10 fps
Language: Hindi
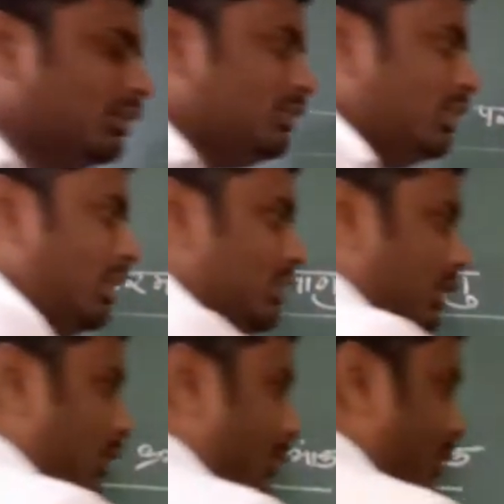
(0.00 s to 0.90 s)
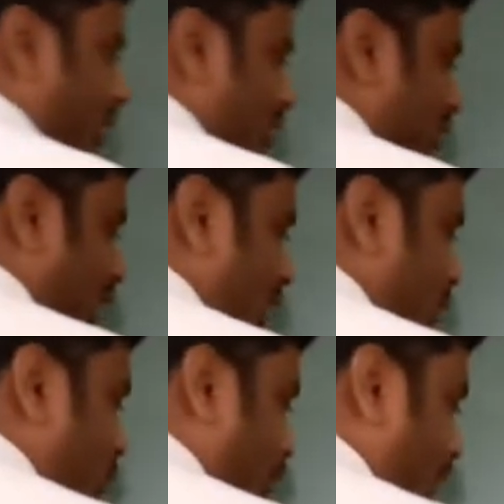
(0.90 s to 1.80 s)
ये जब अपना स्थायित्व
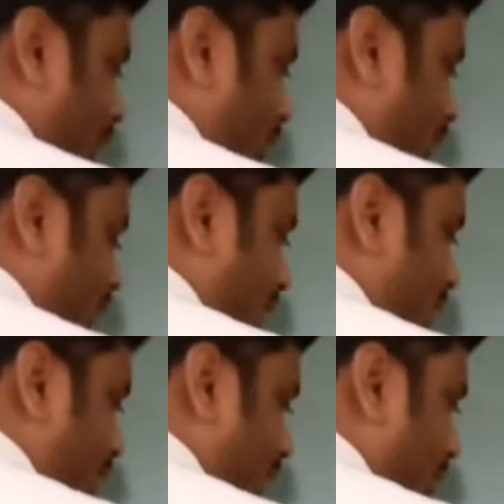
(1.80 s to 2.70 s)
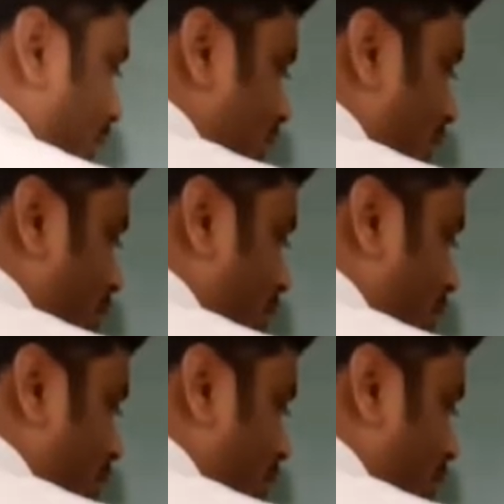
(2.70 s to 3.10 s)
तो प्राप्त करना चाहता है हमेशा